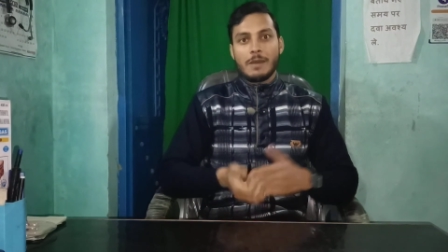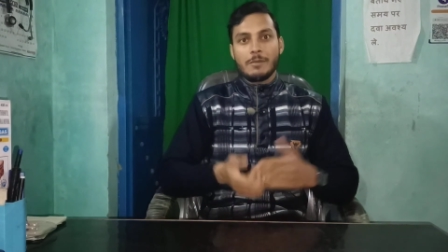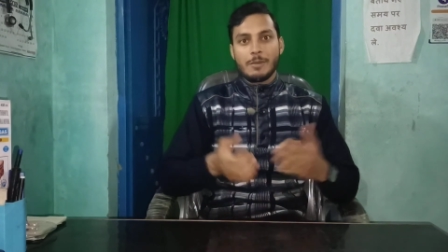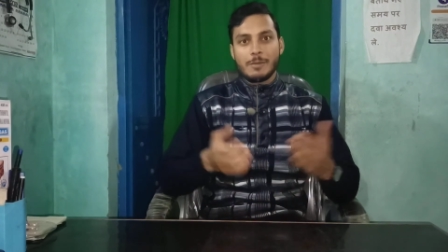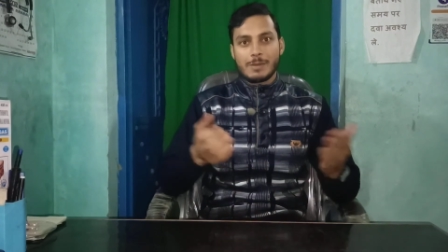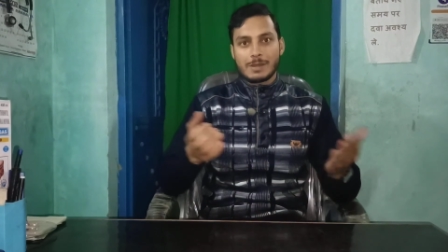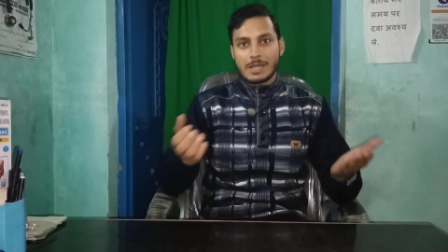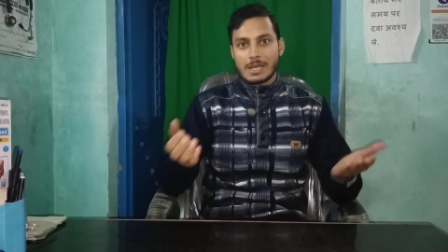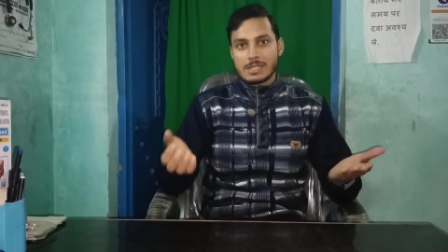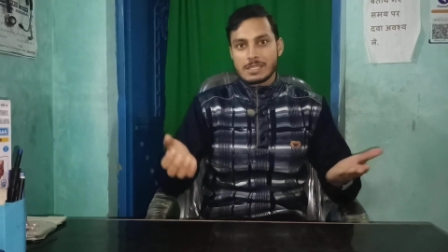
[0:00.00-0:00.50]

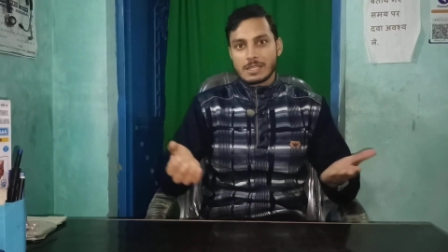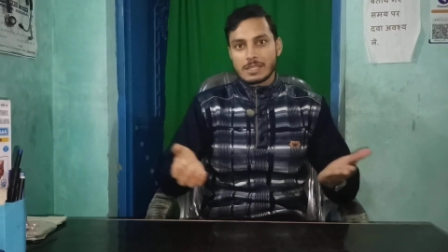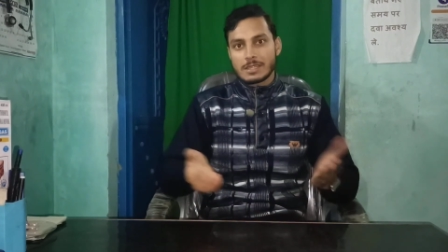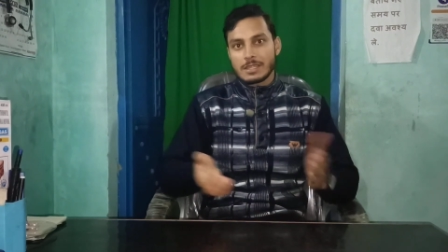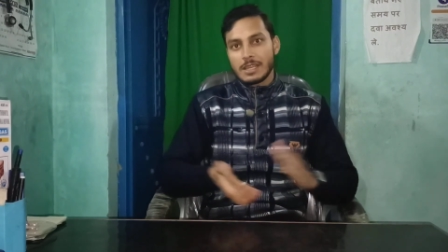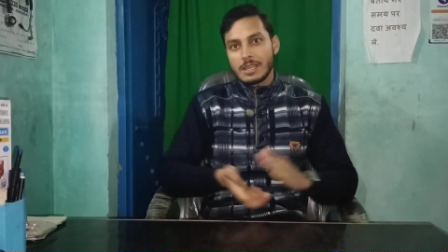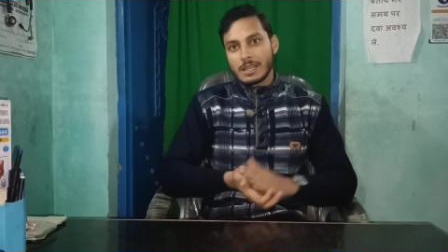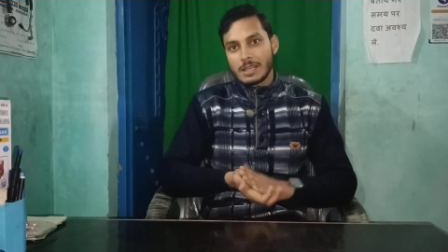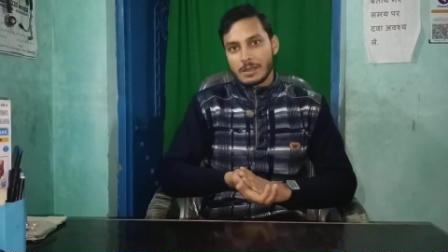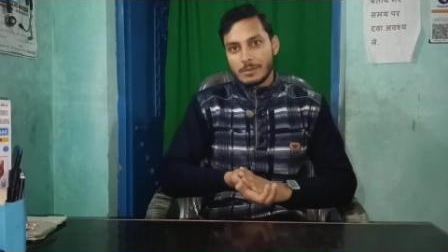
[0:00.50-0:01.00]
हमें बता
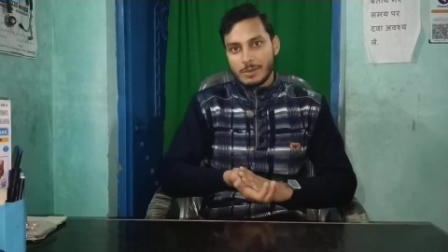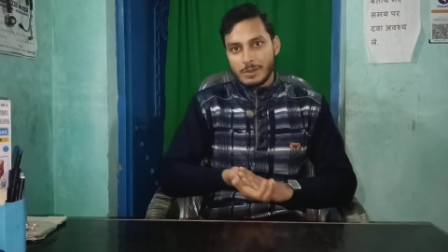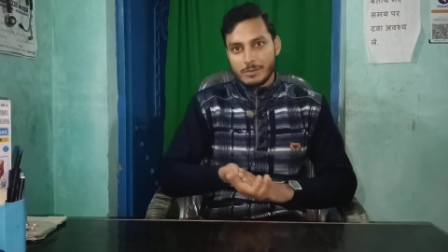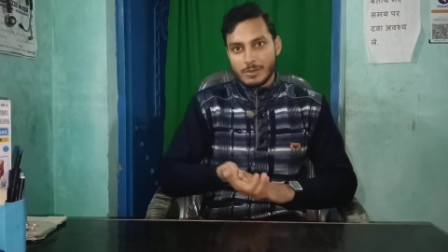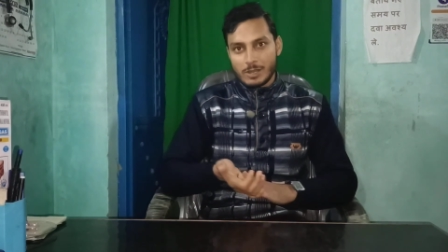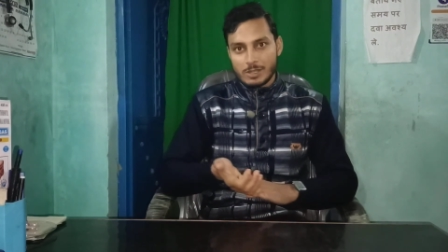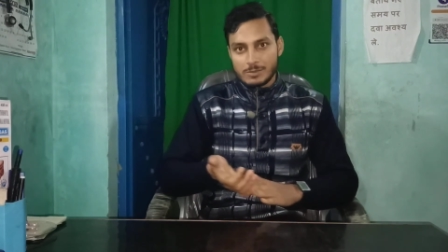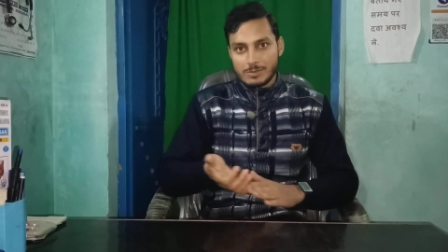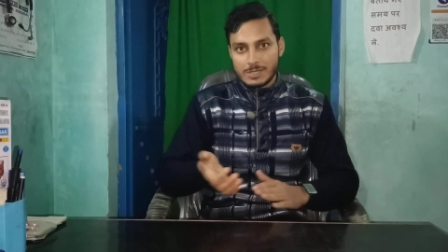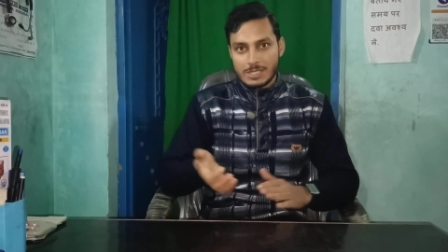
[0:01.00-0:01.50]
सकते हैं कमेंट
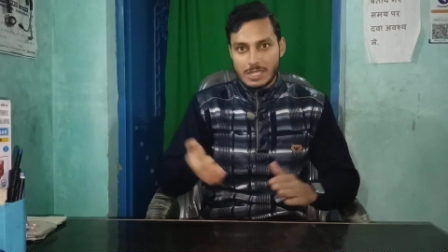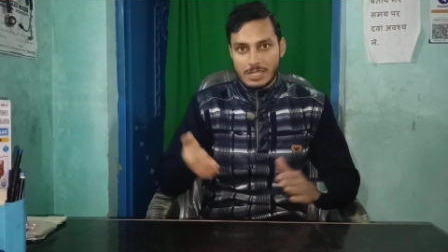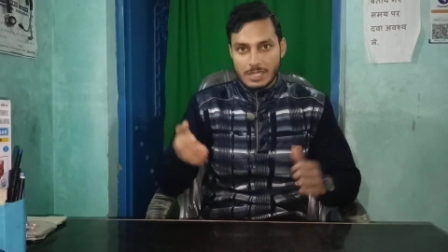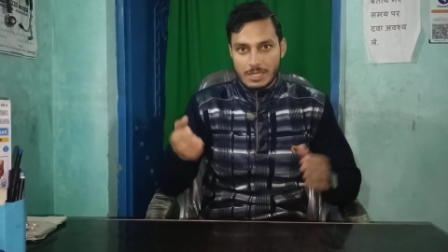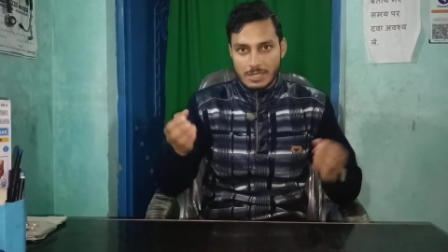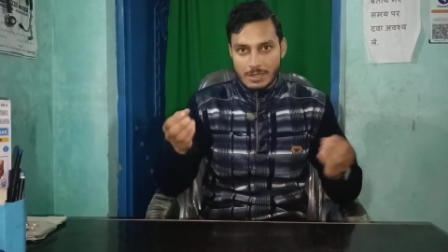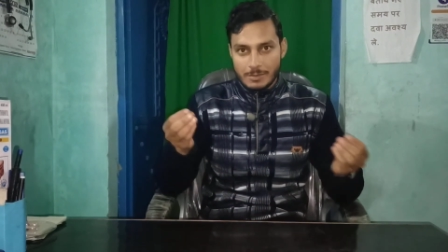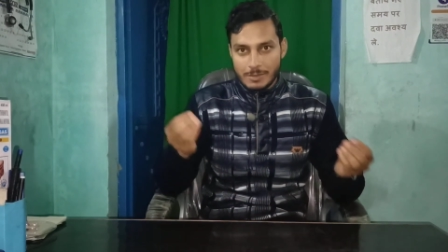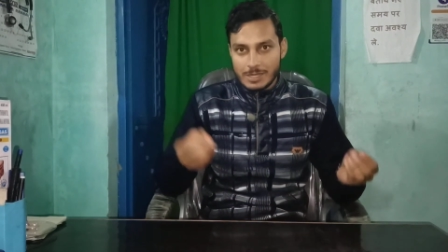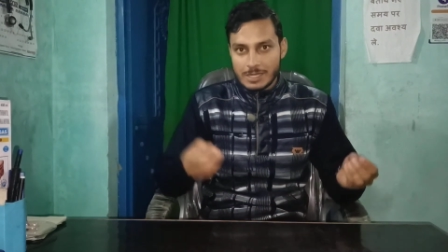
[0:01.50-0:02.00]
बॉक्स में
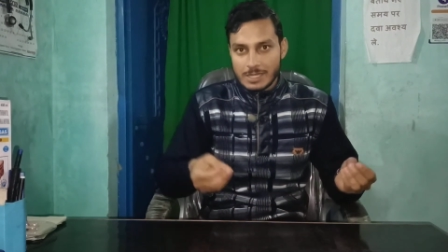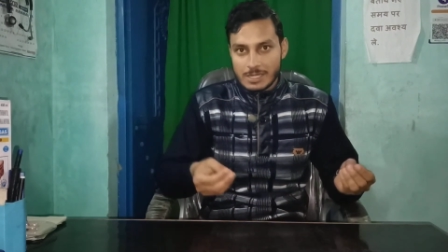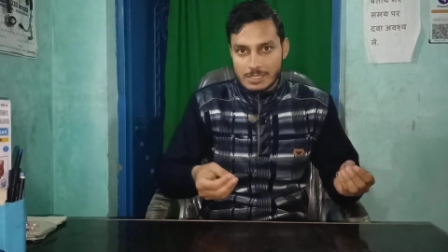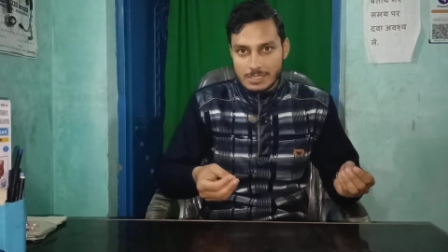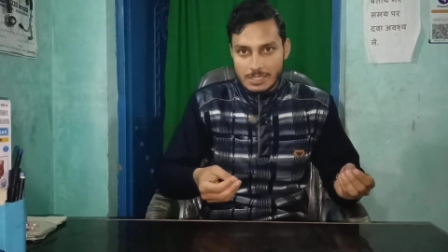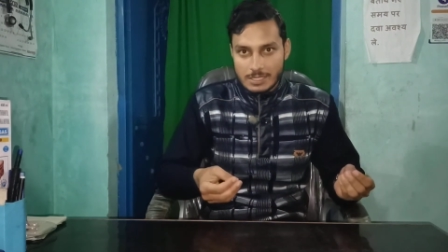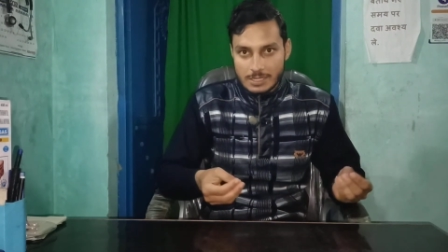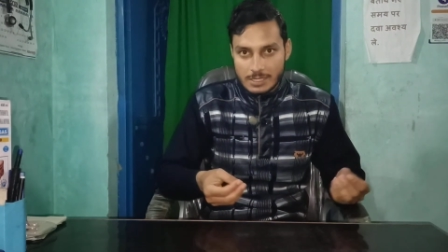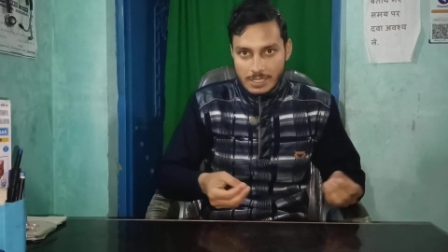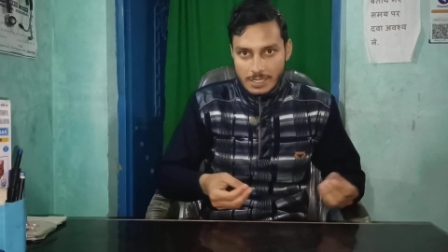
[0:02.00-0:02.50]
जाकर कमेंट कर
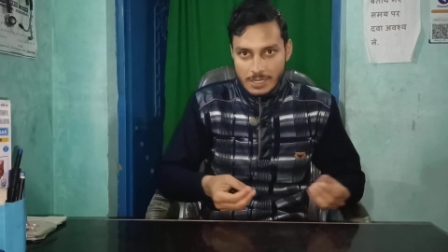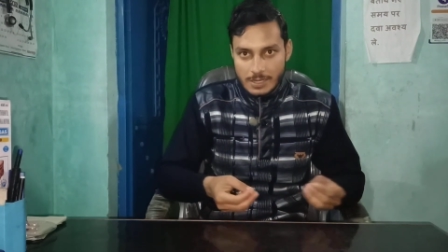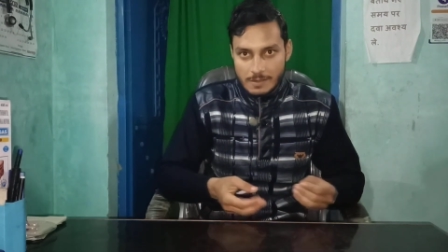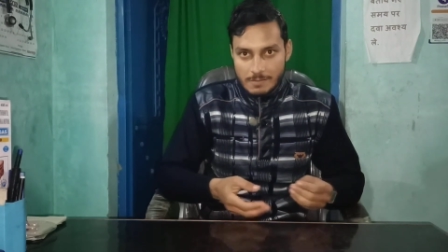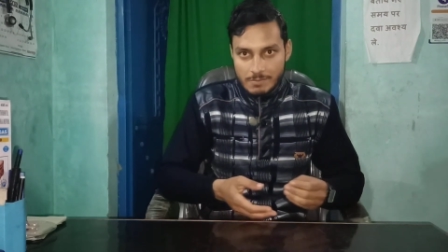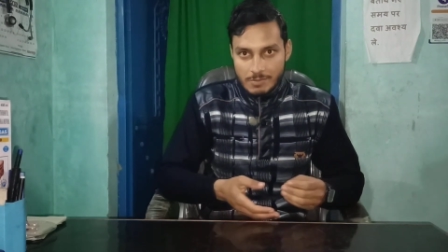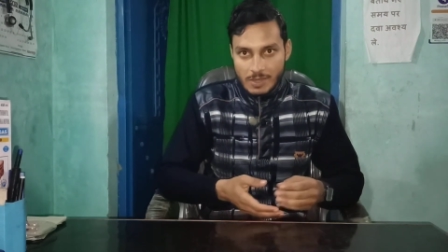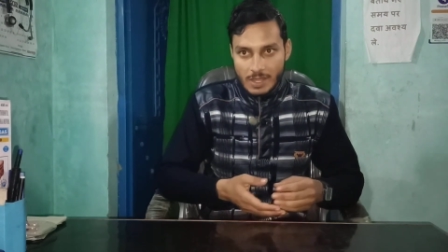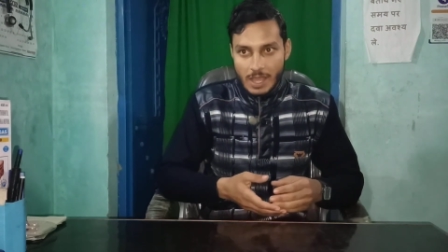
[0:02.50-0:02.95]
सकते हैं